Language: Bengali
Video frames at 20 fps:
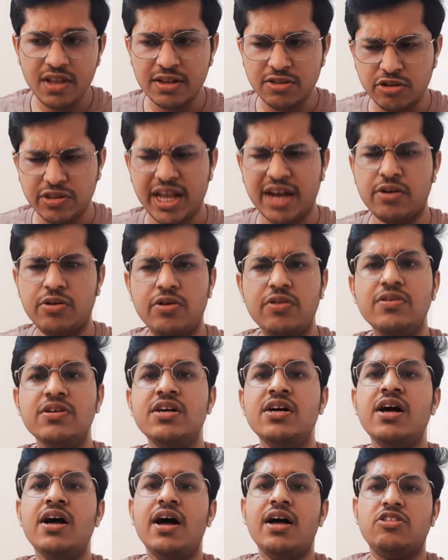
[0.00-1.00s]
তো দেখো
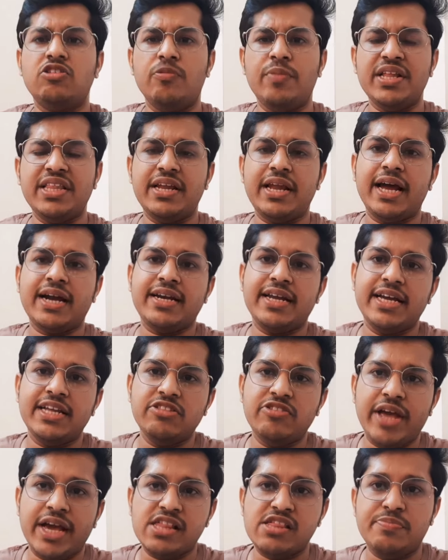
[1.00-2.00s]
তোমাদের একটা
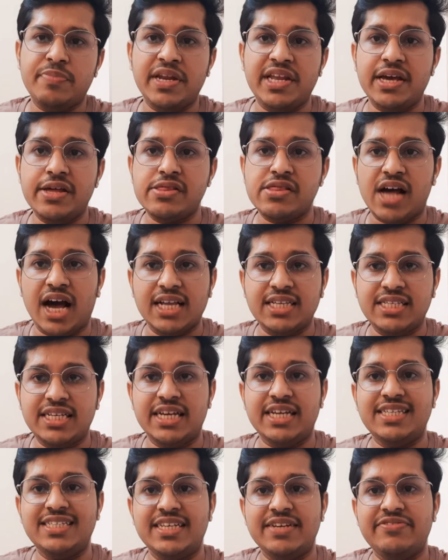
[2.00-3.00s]
কিন্তু এক্সপিরিয়েন্স আছে
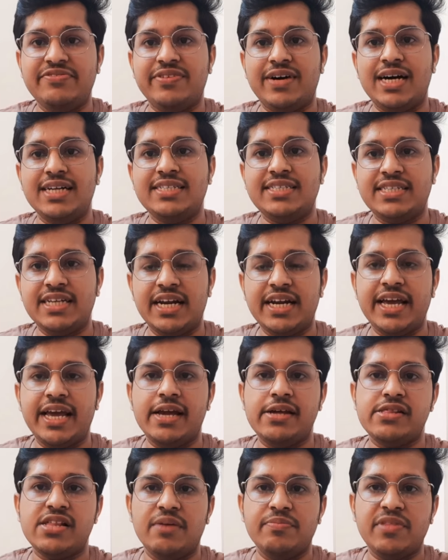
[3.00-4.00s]
যে ফার্স্ট ইয়ারে
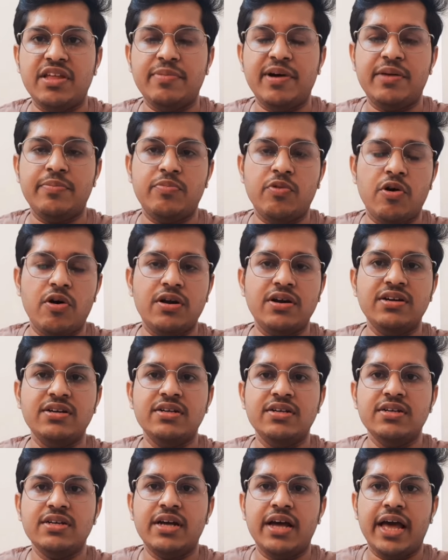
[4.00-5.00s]
এক্সাম দেবার পর
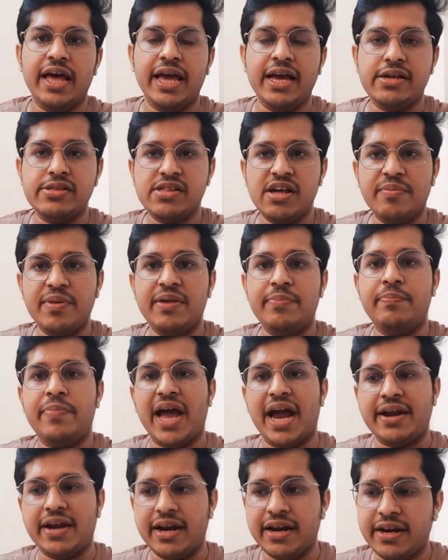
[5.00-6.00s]
এক্সামের
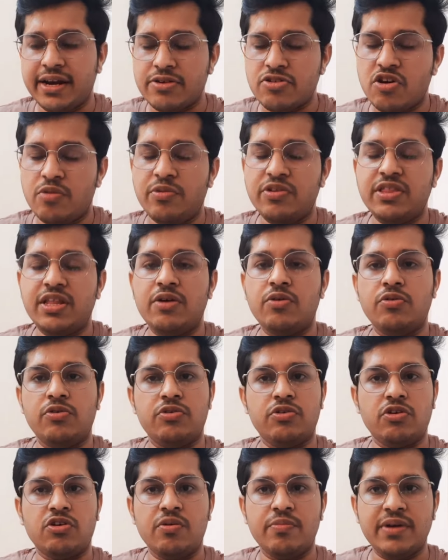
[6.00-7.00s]
প্যাটার্নটা সম্বন্ধে কোনো
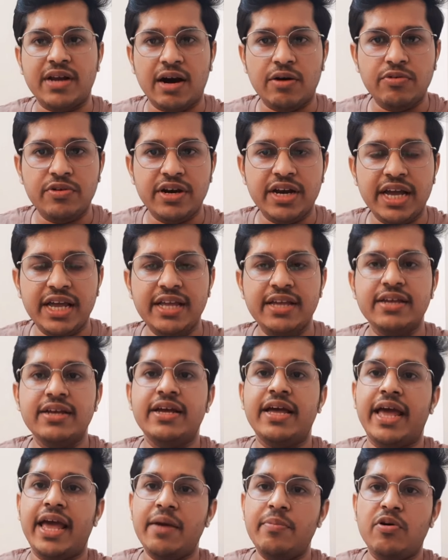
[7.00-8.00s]
রকম ডাউট নেই
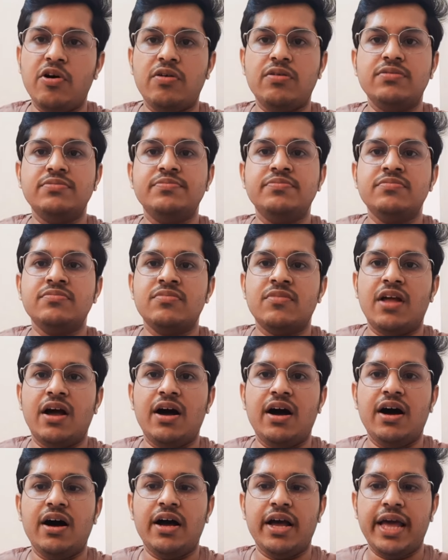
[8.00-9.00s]
এবং
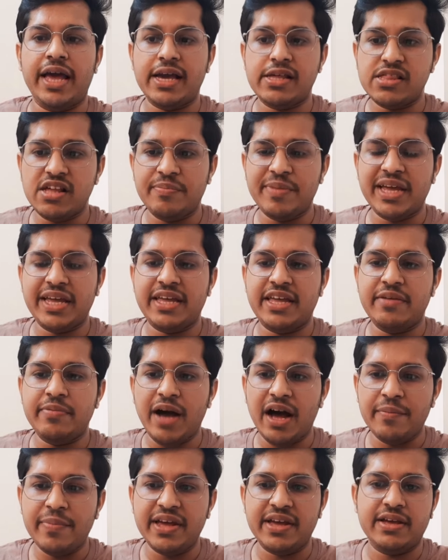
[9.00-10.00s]
এক্সামে
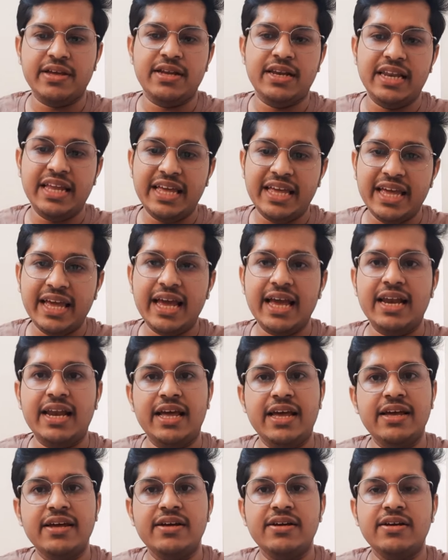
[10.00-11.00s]
কিভাবে লিখে এলে